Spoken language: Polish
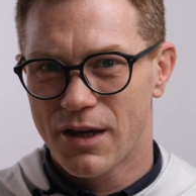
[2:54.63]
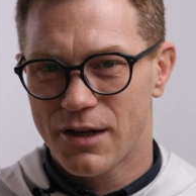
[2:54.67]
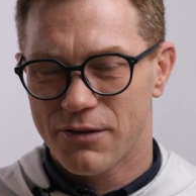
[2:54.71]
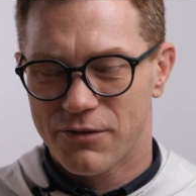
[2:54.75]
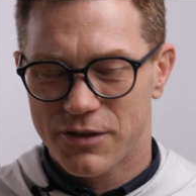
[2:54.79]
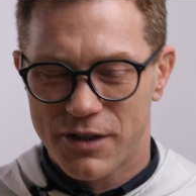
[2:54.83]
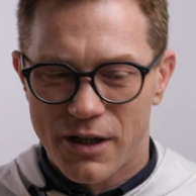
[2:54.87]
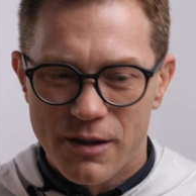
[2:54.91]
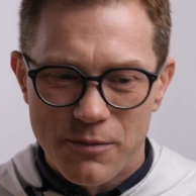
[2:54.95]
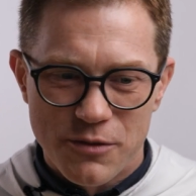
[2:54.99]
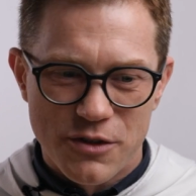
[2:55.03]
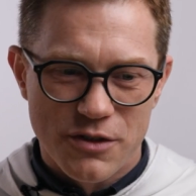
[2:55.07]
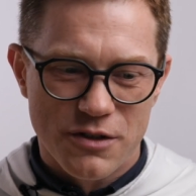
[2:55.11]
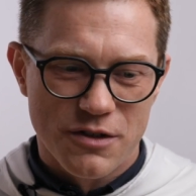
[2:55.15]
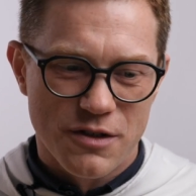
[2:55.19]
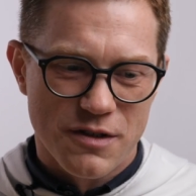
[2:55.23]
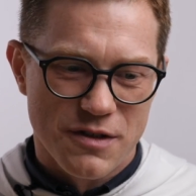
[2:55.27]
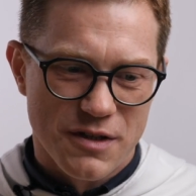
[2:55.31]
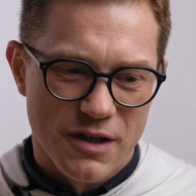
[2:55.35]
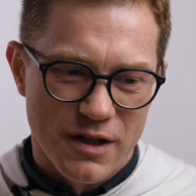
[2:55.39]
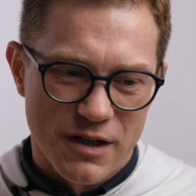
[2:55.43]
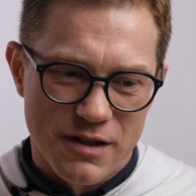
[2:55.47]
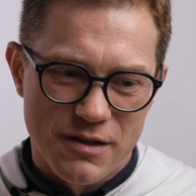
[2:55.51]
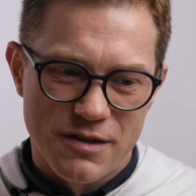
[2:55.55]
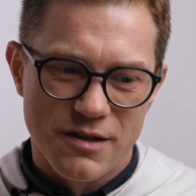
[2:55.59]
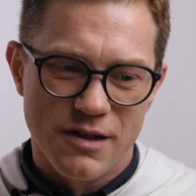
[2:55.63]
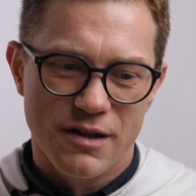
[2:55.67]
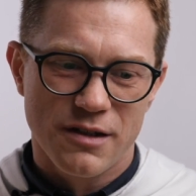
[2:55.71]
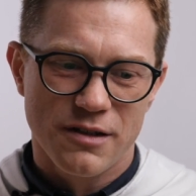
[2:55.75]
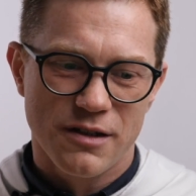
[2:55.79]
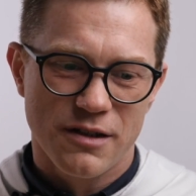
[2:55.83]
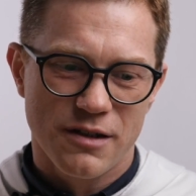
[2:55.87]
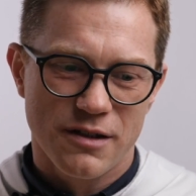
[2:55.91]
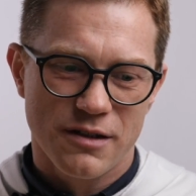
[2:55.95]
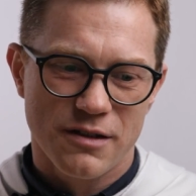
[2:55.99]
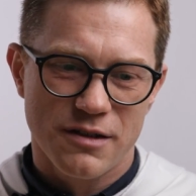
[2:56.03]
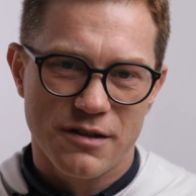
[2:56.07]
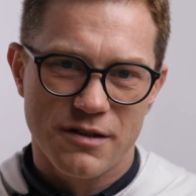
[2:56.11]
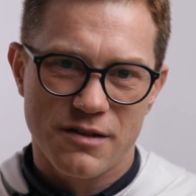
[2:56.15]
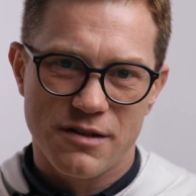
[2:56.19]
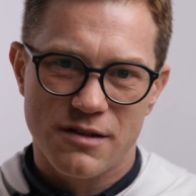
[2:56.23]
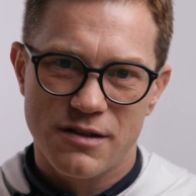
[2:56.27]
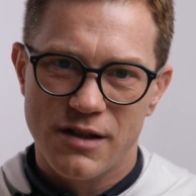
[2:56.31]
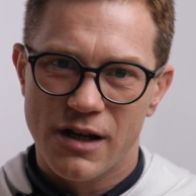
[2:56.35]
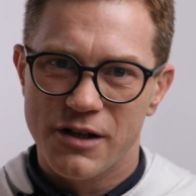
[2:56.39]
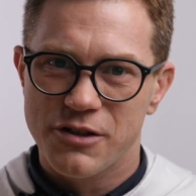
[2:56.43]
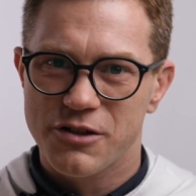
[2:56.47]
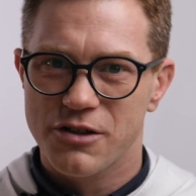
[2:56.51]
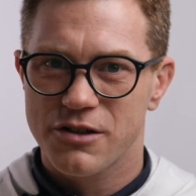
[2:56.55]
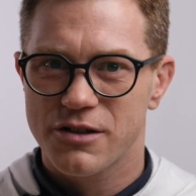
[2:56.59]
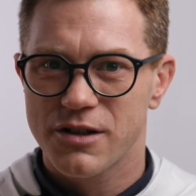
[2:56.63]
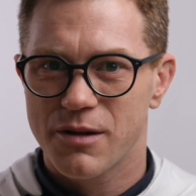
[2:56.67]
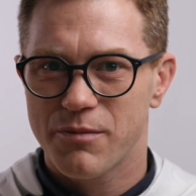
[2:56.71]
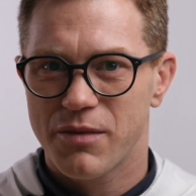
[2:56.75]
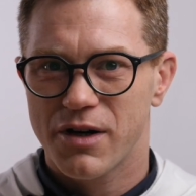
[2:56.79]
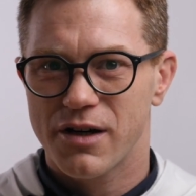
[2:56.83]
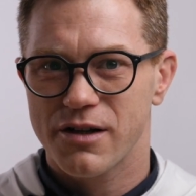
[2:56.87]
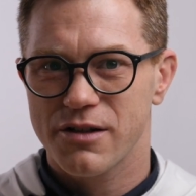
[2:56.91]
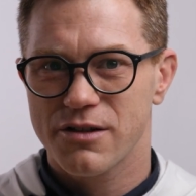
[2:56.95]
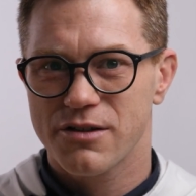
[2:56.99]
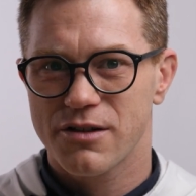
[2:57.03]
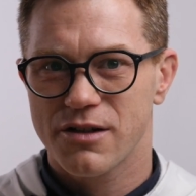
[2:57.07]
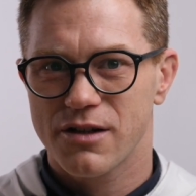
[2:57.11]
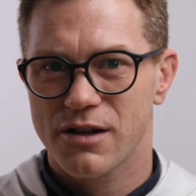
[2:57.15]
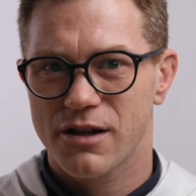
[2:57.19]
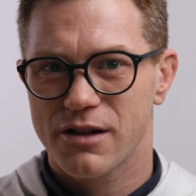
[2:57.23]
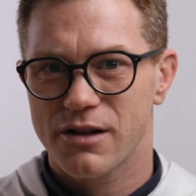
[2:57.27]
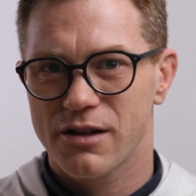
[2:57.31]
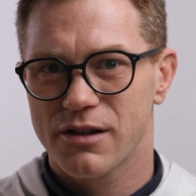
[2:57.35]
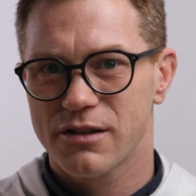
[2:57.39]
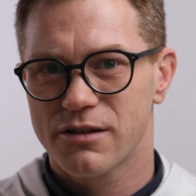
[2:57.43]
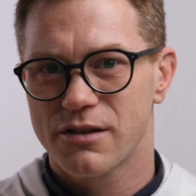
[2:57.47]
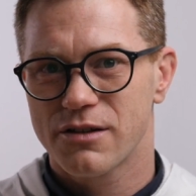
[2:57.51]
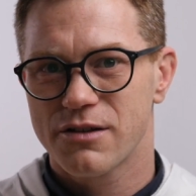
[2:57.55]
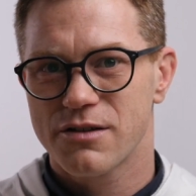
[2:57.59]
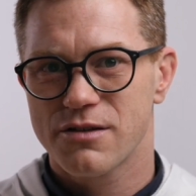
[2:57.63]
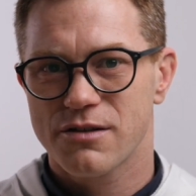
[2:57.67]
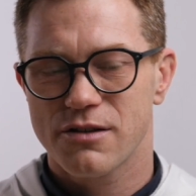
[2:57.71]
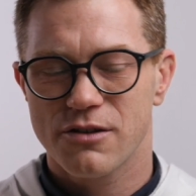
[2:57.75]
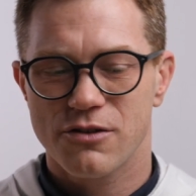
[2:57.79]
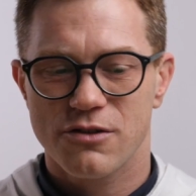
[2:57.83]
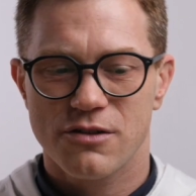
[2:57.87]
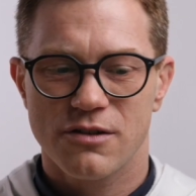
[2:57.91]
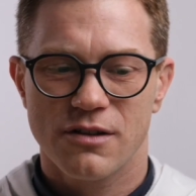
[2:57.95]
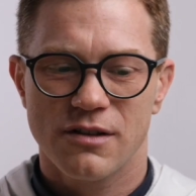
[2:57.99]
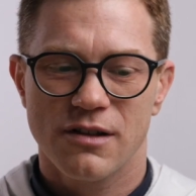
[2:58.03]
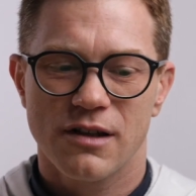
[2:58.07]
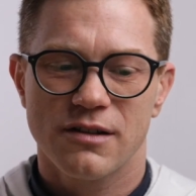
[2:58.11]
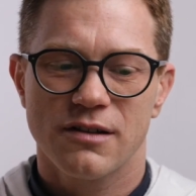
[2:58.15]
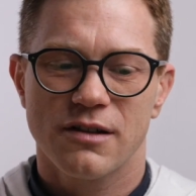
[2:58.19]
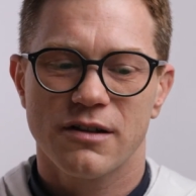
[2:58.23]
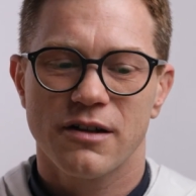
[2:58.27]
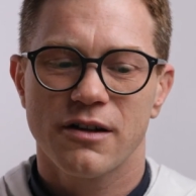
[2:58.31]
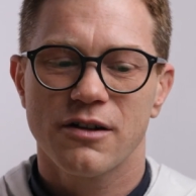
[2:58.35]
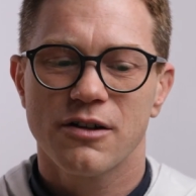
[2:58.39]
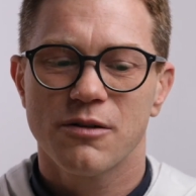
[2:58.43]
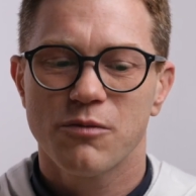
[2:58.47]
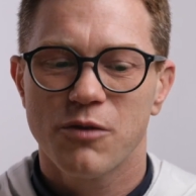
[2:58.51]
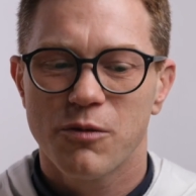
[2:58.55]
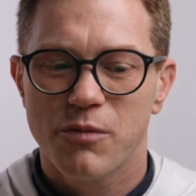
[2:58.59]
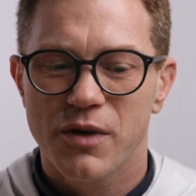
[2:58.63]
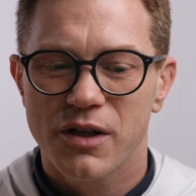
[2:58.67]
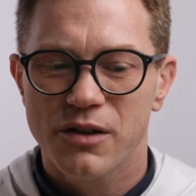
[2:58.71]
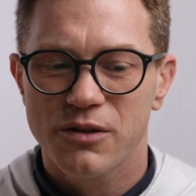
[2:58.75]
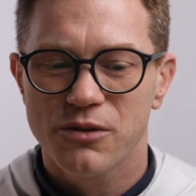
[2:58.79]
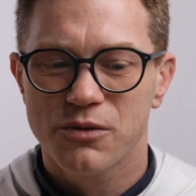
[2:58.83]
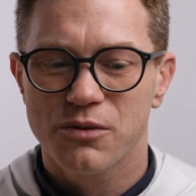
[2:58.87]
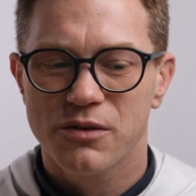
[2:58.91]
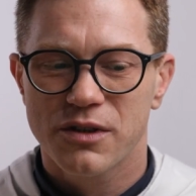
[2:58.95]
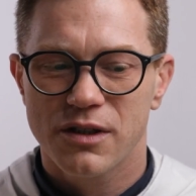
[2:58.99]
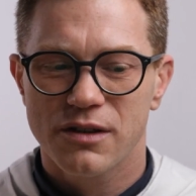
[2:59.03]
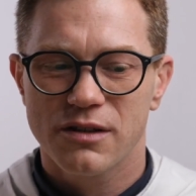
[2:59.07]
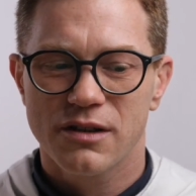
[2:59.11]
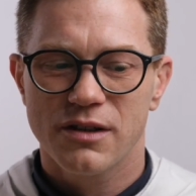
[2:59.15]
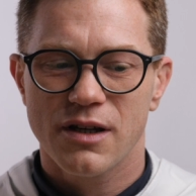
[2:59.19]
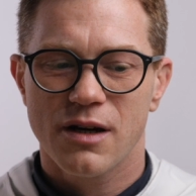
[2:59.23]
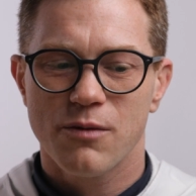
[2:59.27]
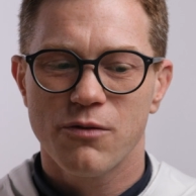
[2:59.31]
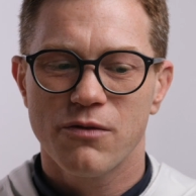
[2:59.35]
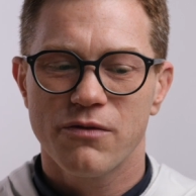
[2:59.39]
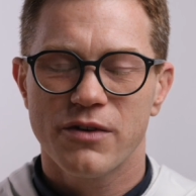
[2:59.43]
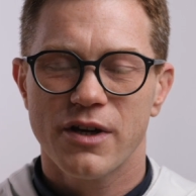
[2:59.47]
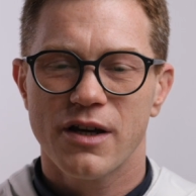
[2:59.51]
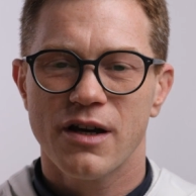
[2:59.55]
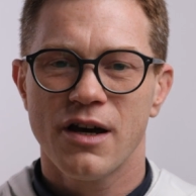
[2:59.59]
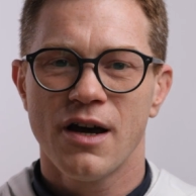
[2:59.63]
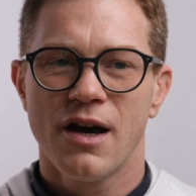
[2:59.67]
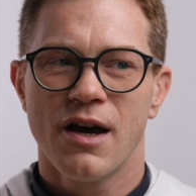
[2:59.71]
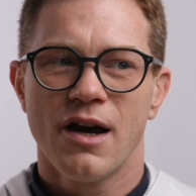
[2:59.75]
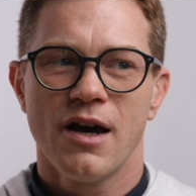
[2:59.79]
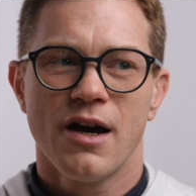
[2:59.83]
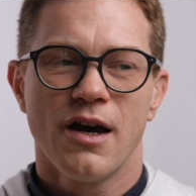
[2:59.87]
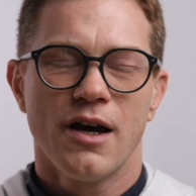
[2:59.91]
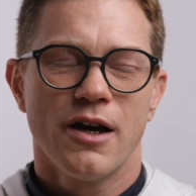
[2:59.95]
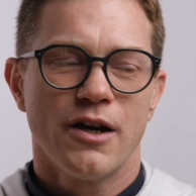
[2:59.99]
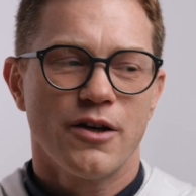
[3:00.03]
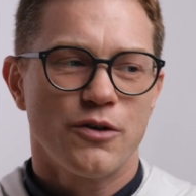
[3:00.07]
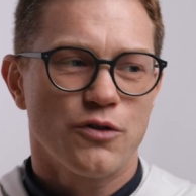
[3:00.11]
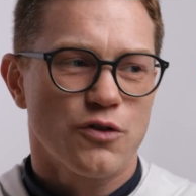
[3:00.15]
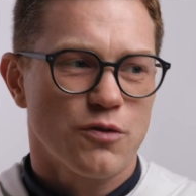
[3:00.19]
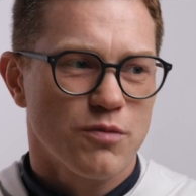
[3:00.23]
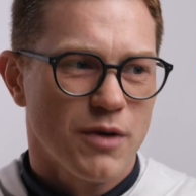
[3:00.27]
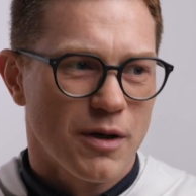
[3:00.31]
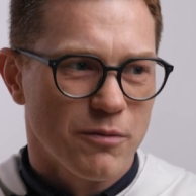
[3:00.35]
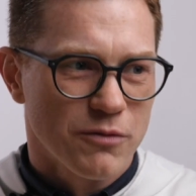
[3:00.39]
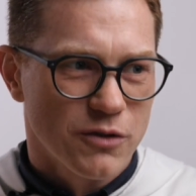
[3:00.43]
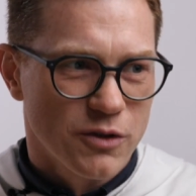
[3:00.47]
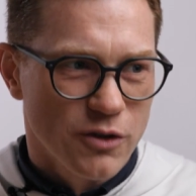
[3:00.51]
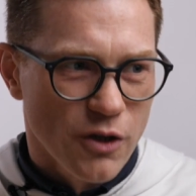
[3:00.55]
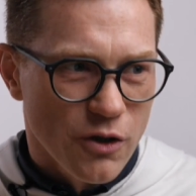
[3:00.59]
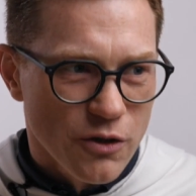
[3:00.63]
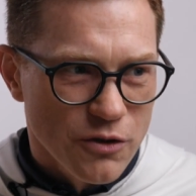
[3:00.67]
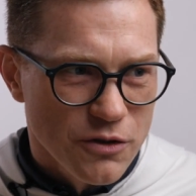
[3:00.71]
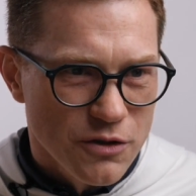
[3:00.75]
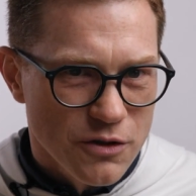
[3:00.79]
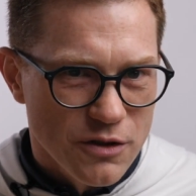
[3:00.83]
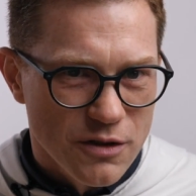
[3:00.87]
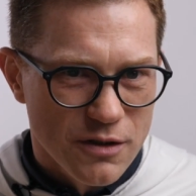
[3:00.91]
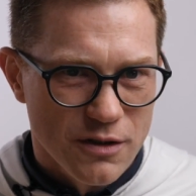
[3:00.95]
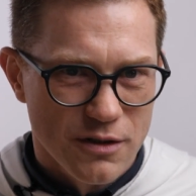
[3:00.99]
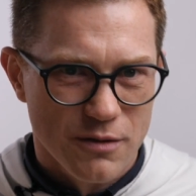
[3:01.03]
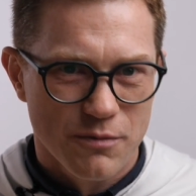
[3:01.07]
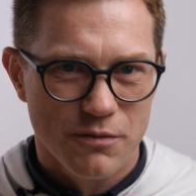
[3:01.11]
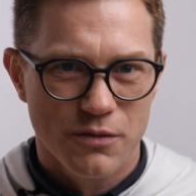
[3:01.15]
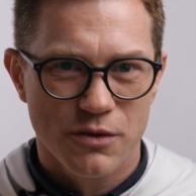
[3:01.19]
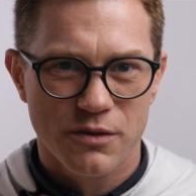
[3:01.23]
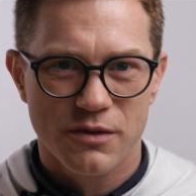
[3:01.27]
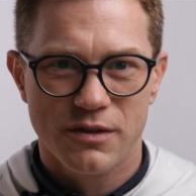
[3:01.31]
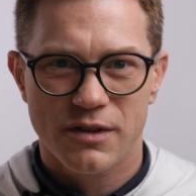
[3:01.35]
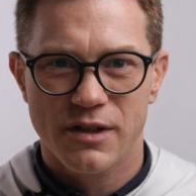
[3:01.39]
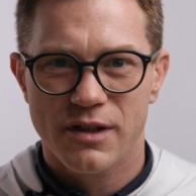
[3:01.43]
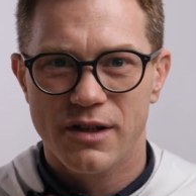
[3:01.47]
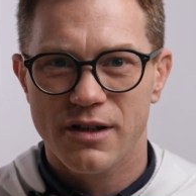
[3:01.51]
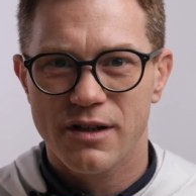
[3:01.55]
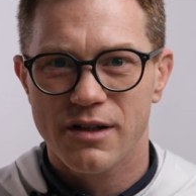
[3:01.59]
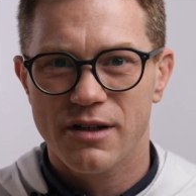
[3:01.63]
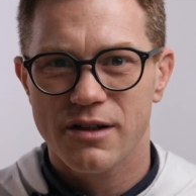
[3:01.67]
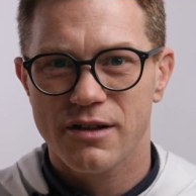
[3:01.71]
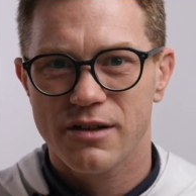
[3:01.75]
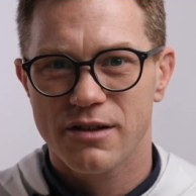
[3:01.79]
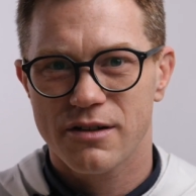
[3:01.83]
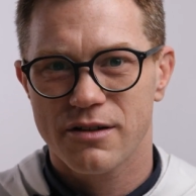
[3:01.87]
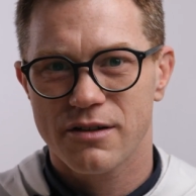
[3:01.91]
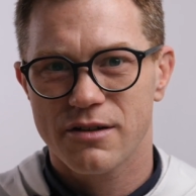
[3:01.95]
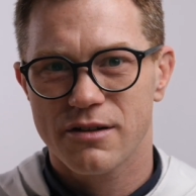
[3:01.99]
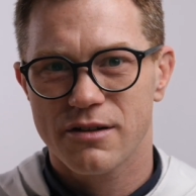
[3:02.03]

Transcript: Wydaje mi się, że zniechęcenie jest znacznie bardziej charakterystyczne dla takiego momentu, kiedy ja mówię, już mam dość, bo te